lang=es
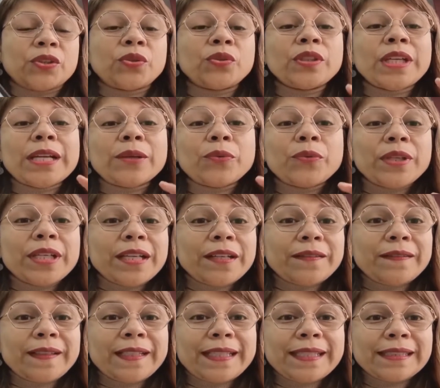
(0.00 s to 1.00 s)
¿Tú
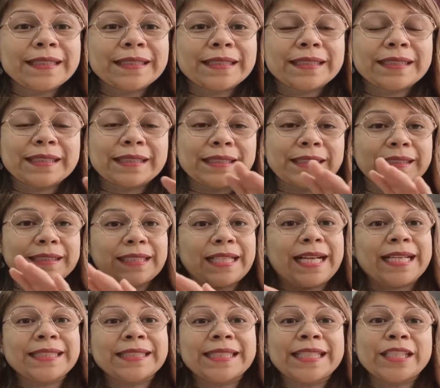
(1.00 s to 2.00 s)
alguna vez
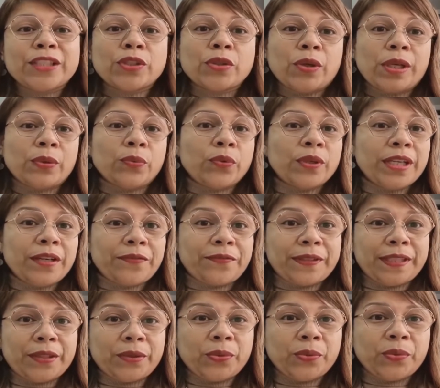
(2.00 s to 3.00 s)
has hecho alguna
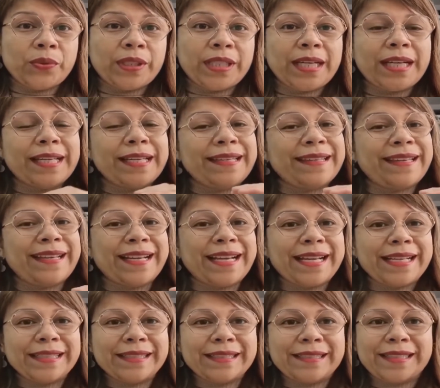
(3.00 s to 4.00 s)
fritura y
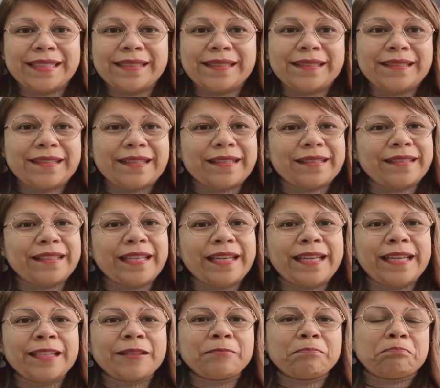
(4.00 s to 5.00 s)
dejaste ese
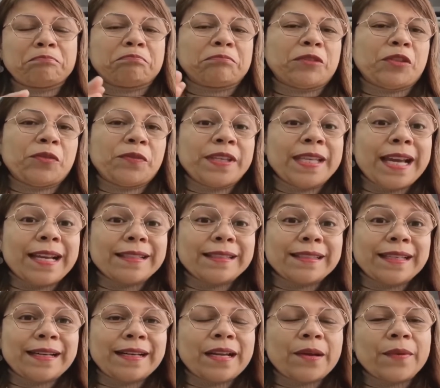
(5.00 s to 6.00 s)
sartén, te
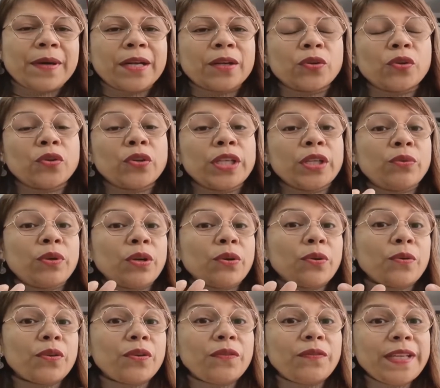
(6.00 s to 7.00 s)
olvidaste de lavarlo y
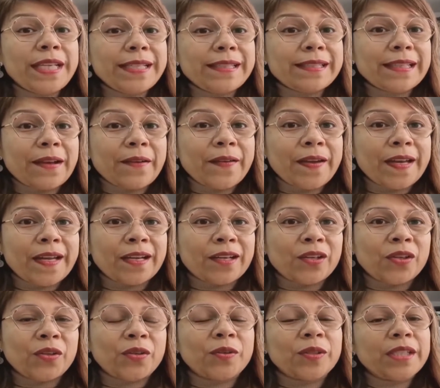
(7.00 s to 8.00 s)
luego volviste a
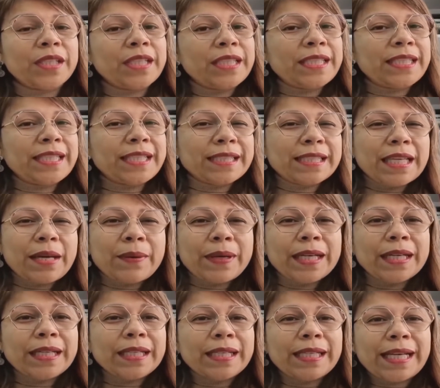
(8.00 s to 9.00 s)
verlo y
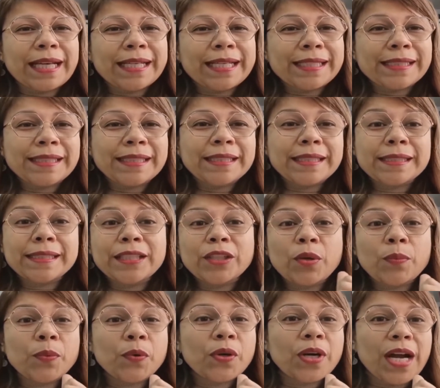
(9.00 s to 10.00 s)
estaba la grasita así
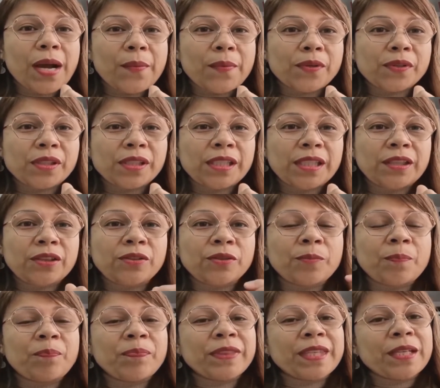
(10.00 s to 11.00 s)
como un
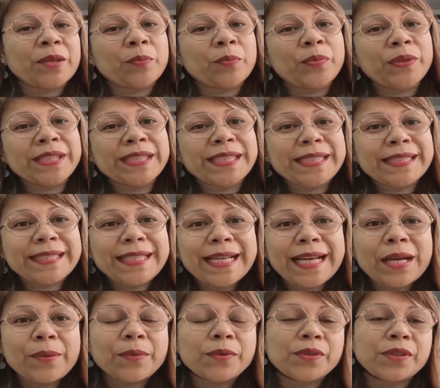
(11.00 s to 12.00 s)
jaboncito? Pues ese
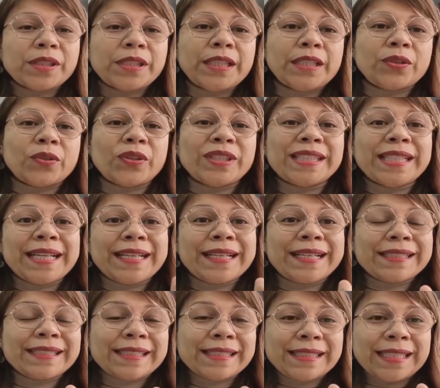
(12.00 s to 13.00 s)
jaboncito es la
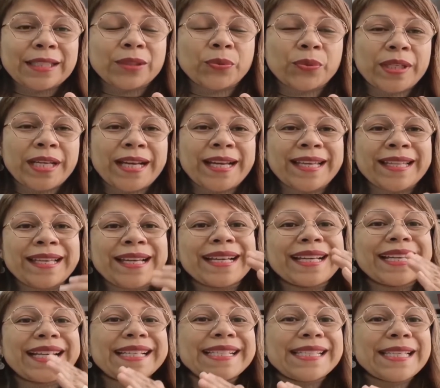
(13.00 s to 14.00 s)
grasa saturada
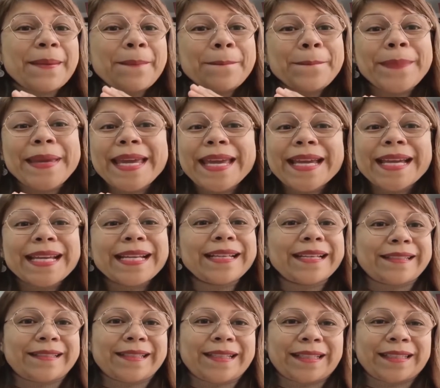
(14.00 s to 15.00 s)
que se pega en
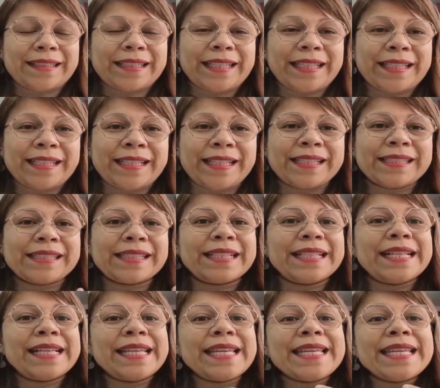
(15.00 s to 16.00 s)
las arterias
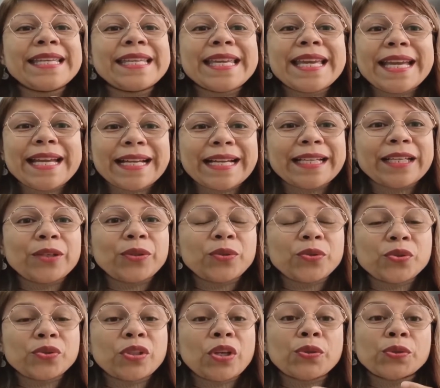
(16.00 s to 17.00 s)
y llega
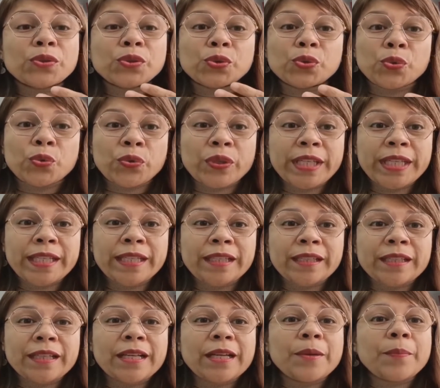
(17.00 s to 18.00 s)
incluso a obstruir,
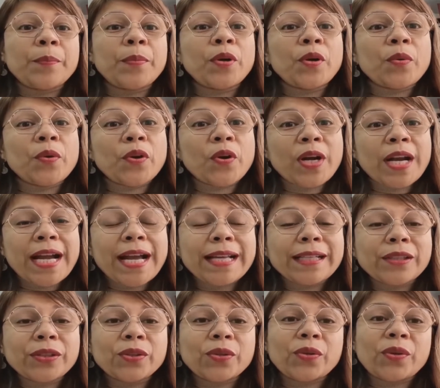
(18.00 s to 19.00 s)

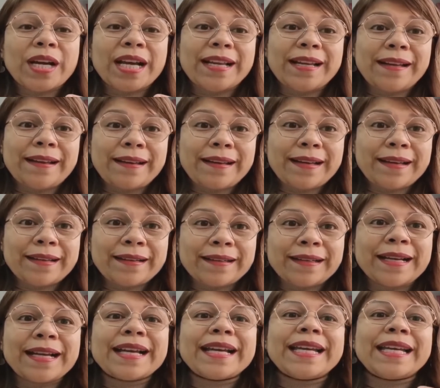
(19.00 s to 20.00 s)
provocando a la
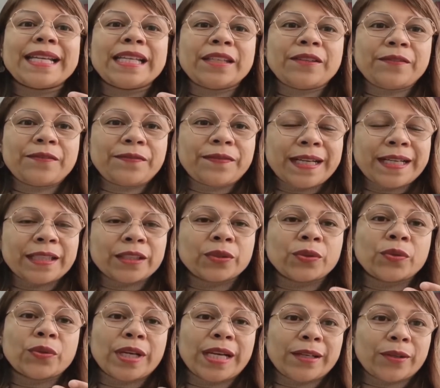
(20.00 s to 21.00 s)
larga el
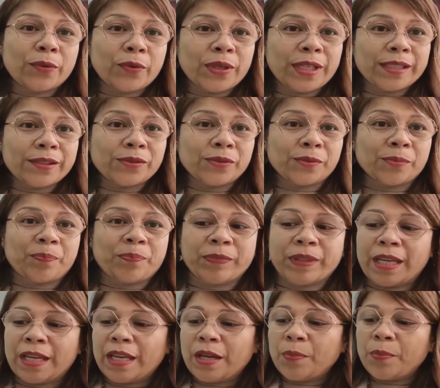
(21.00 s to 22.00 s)
infarto al corazón.
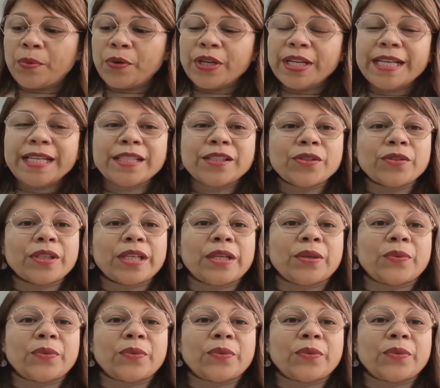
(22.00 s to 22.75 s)
Por eso